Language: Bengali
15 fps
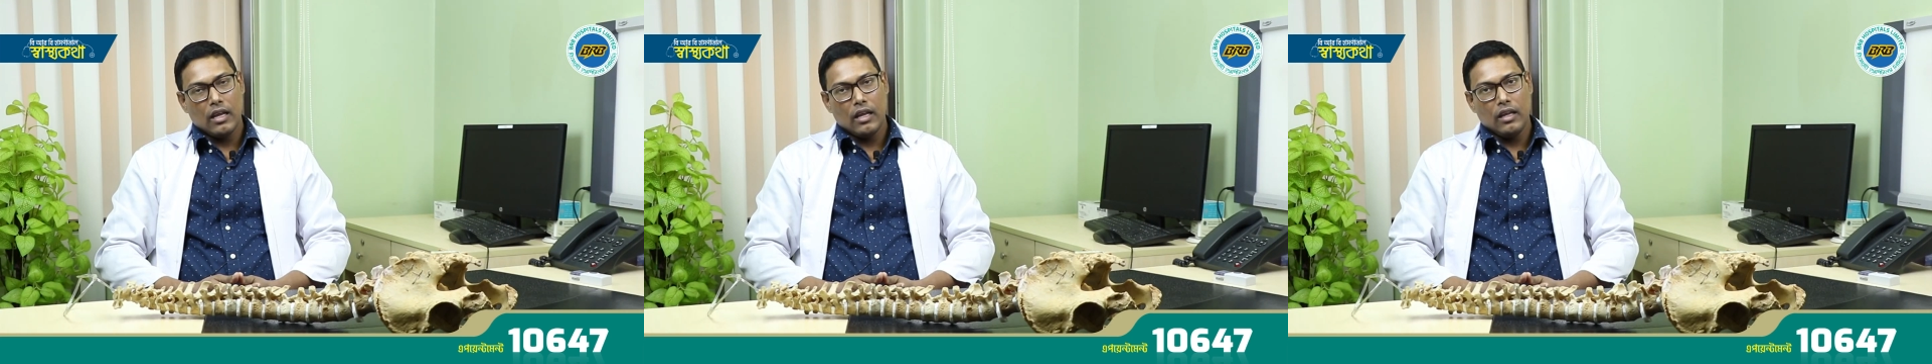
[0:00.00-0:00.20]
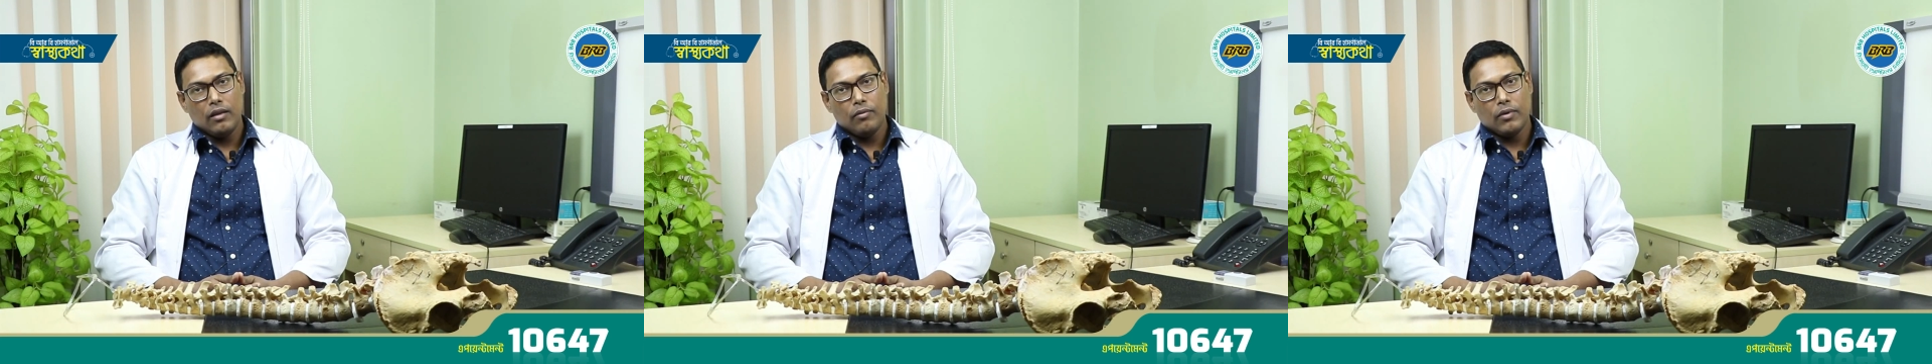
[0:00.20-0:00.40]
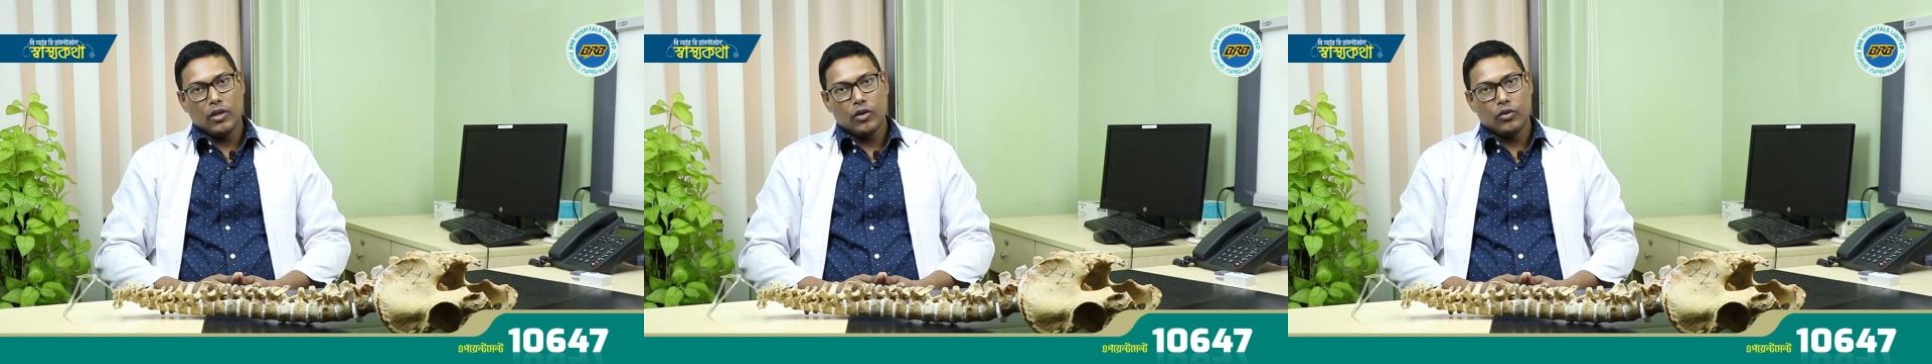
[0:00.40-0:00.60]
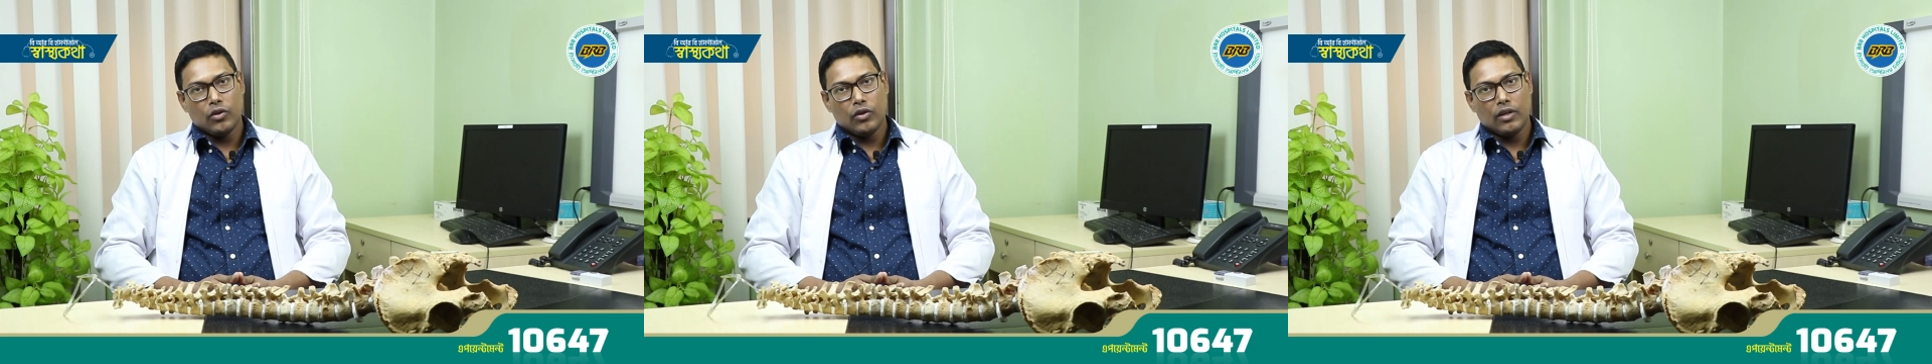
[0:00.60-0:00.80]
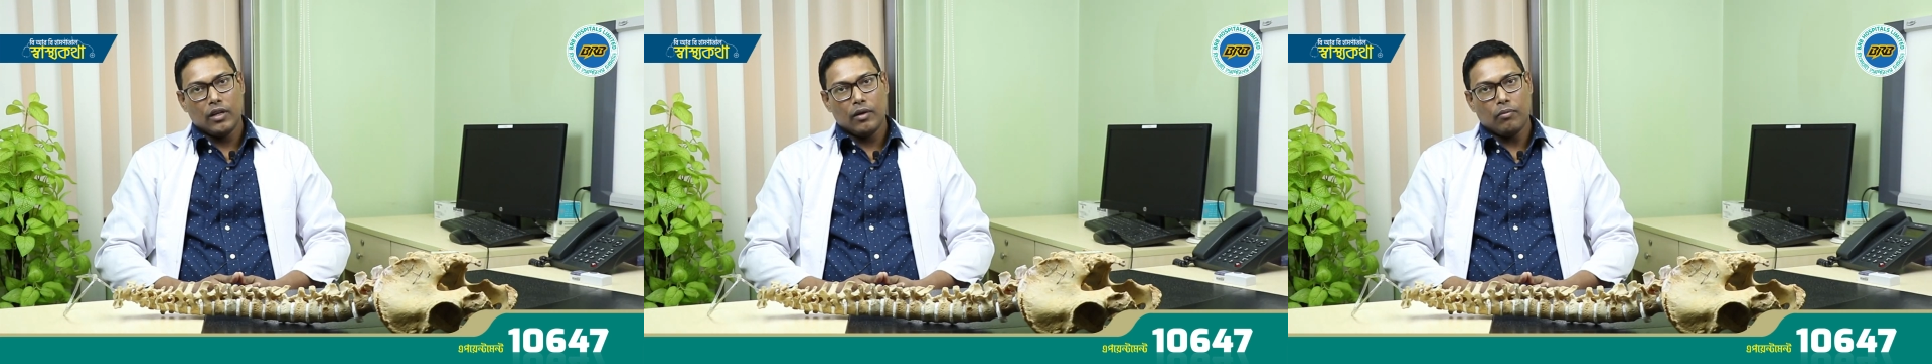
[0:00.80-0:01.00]
এই
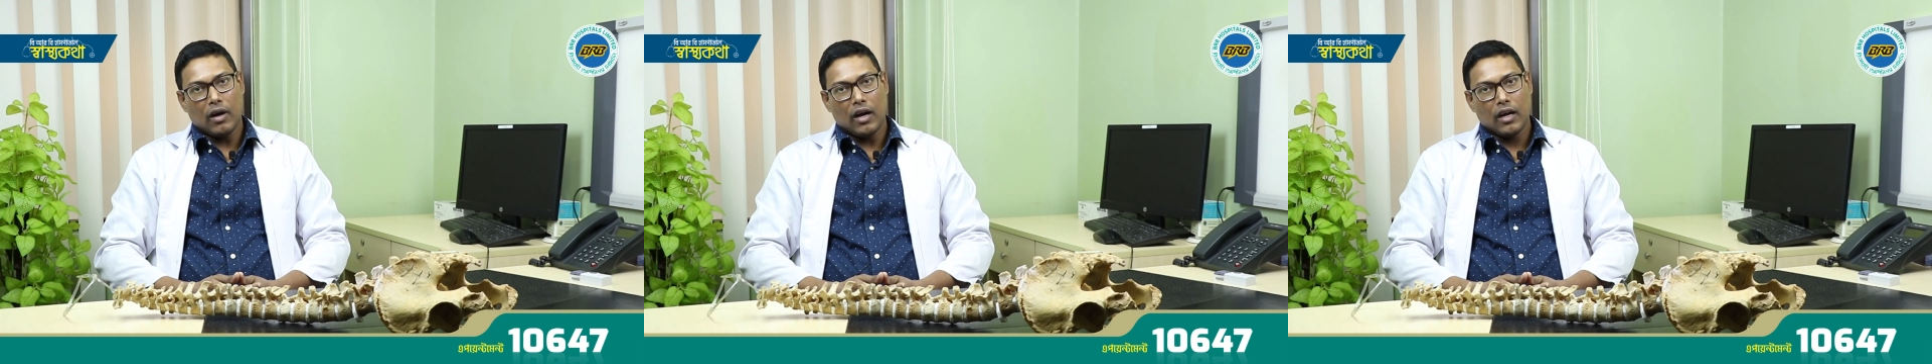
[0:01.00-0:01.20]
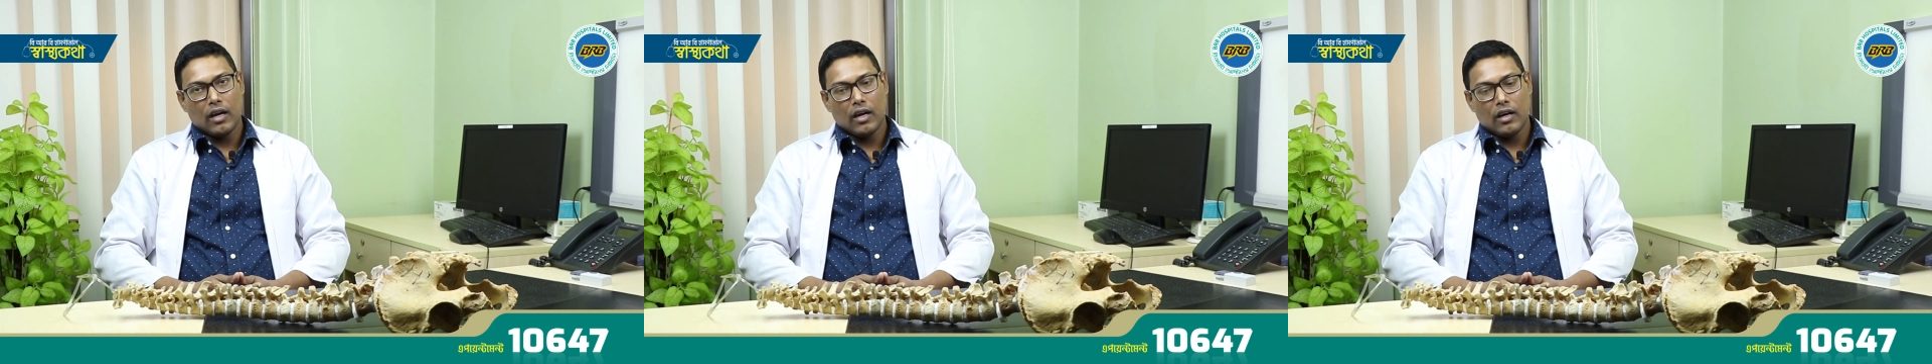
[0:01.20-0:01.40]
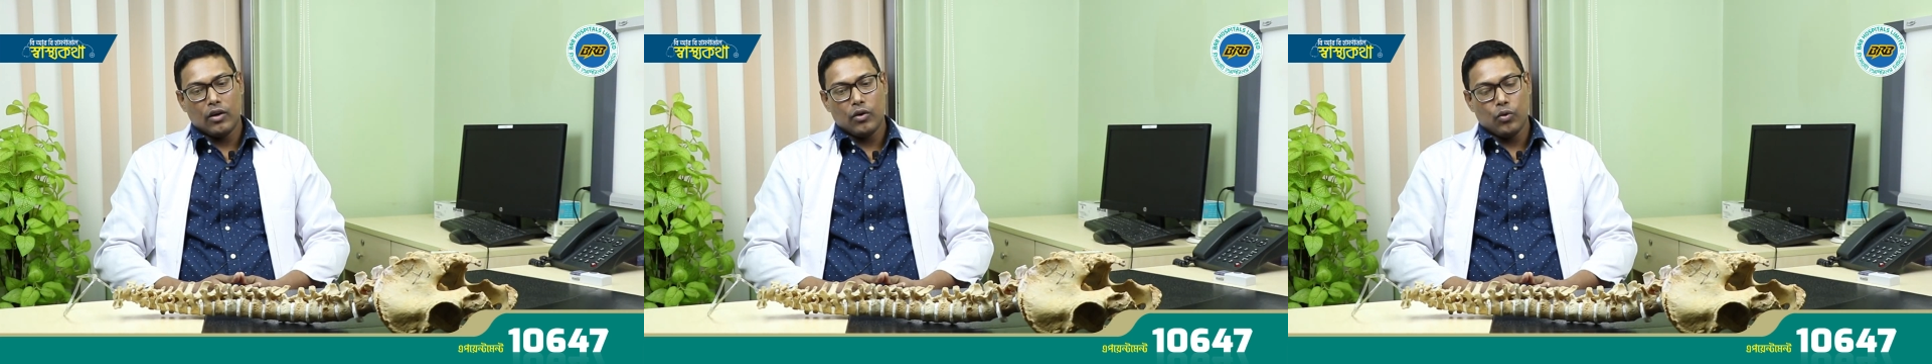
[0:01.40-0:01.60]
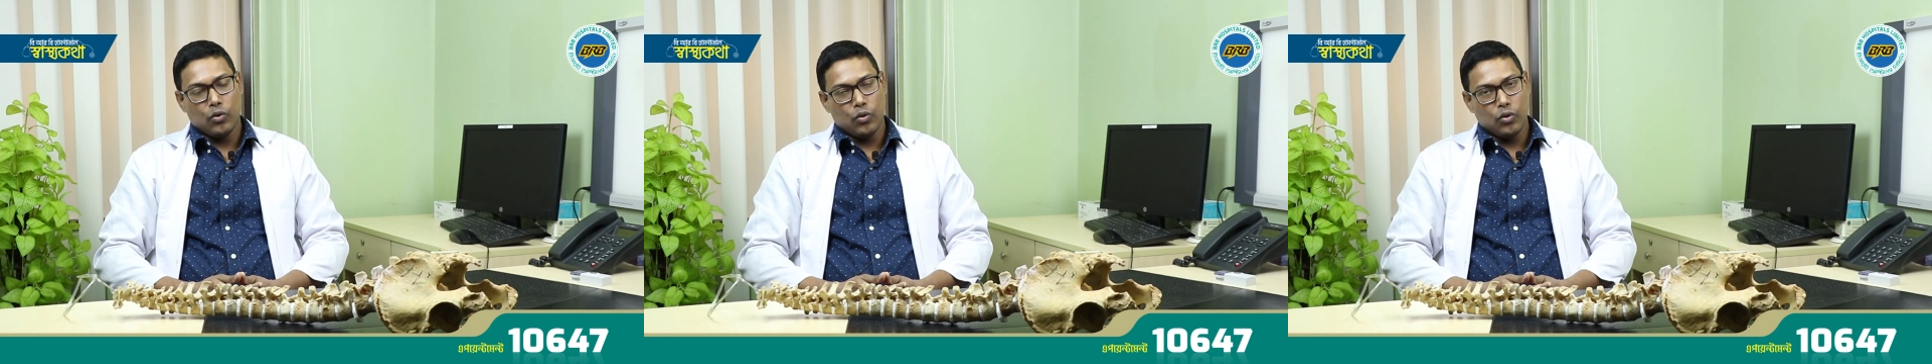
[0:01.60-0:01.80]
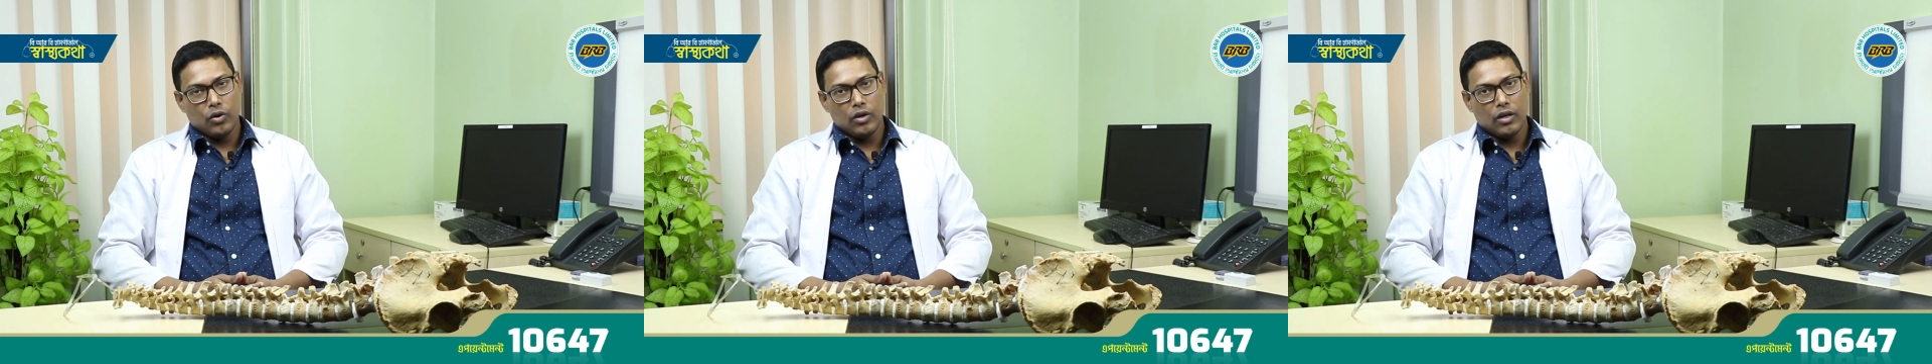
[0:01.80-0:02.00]
মেরুদণ্ডের বাঁকা
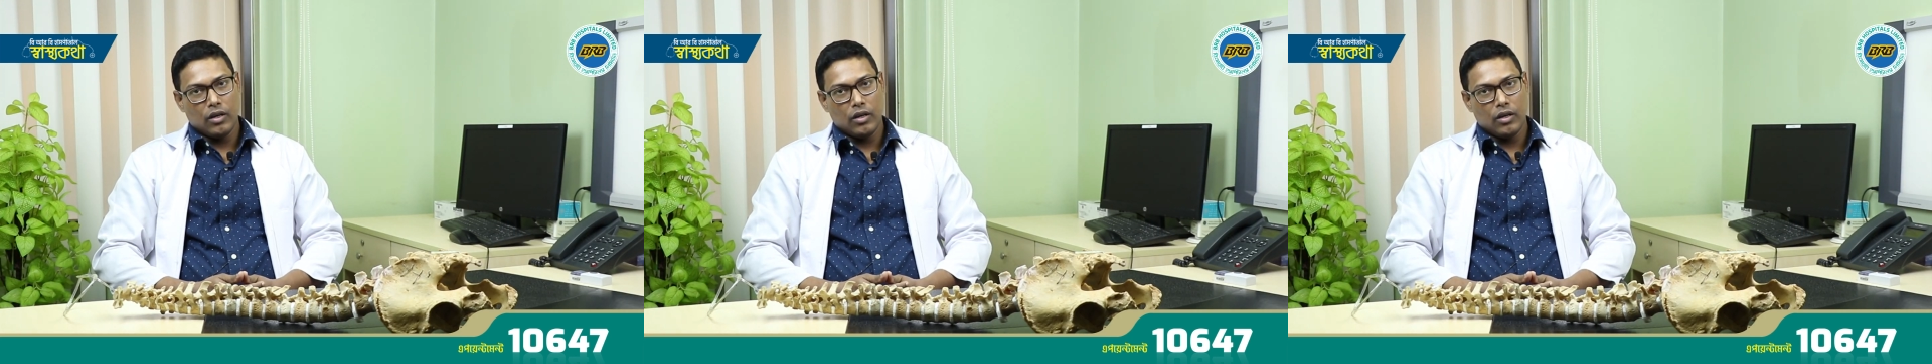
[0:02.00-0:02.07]
রোগ